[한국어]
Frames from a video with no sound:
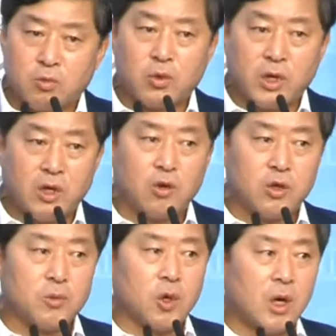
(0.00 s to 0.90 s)

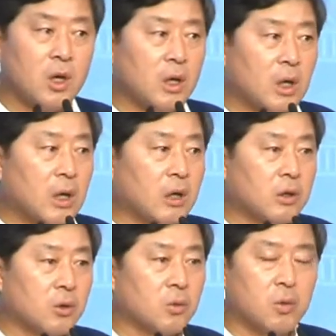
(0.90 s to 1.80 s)
국회의원님과 아,
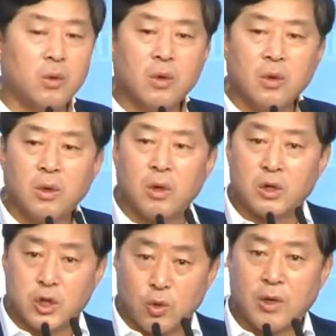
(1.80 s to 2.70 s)
그리고 어,
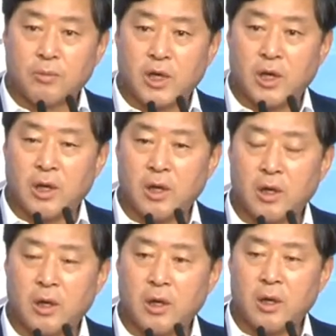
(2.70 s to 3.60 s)
저와 함께
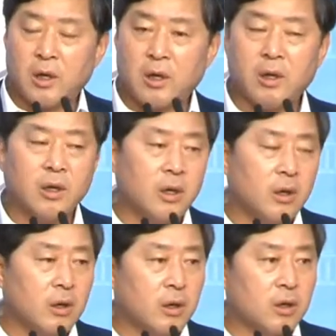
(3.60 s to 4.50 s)

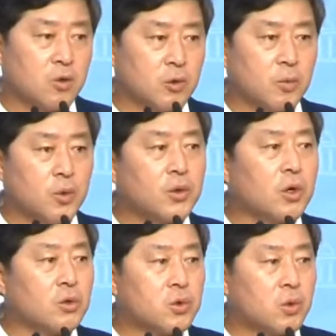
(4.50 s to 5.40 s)
좀 더
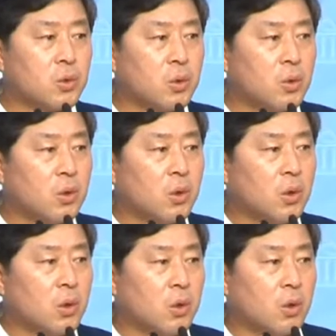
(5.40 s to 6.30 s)
본격적으로
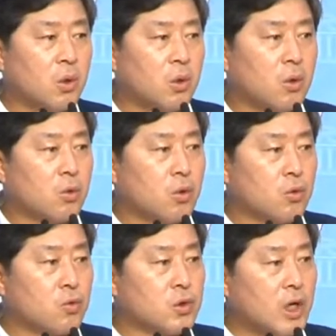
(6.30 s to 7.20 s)
어,
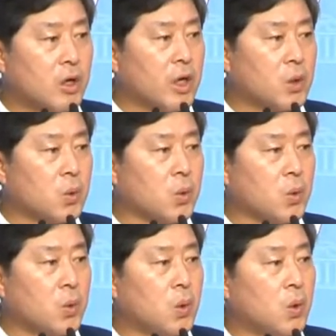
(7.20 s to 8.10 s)
육군
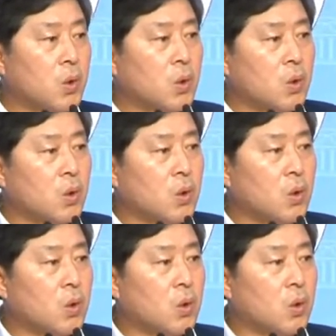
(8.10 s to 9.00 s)
사관학교
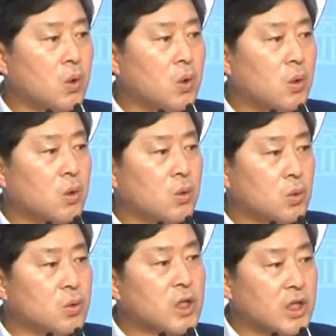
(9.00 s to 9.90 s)
어,
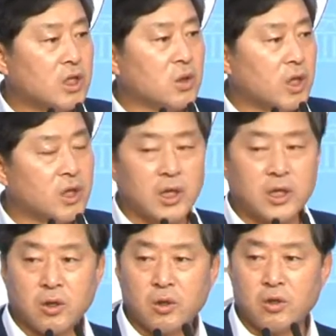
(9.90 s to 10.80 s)
논산 이전에
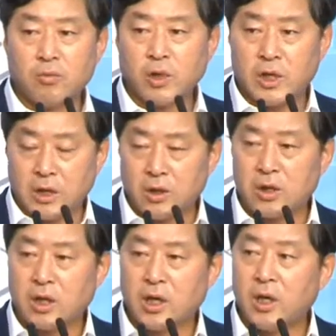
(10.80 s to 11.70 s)
대해서 정부에
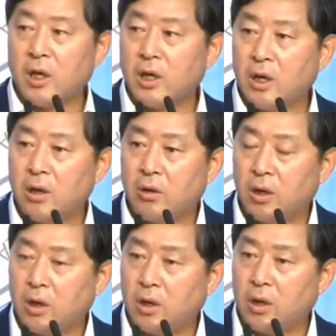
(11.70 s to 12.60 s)
강력하게
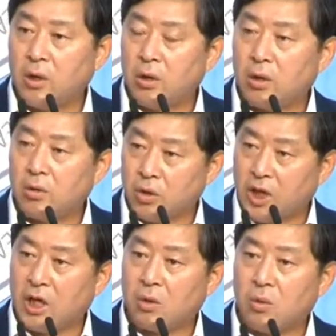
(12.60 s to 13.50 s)

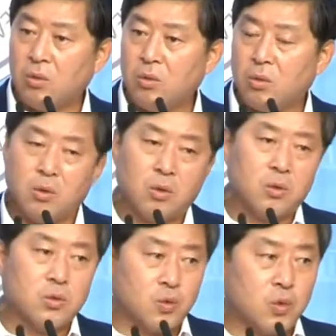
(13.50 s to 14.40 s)
건의하고
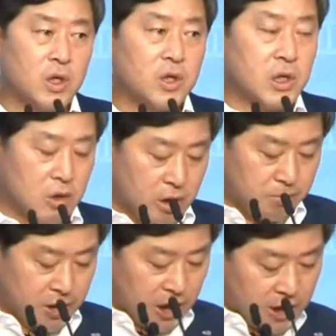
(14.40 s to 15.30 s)
촉구할
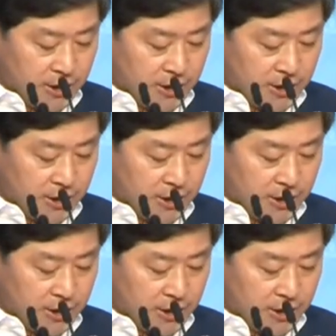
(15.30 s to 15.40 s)
생각입니다.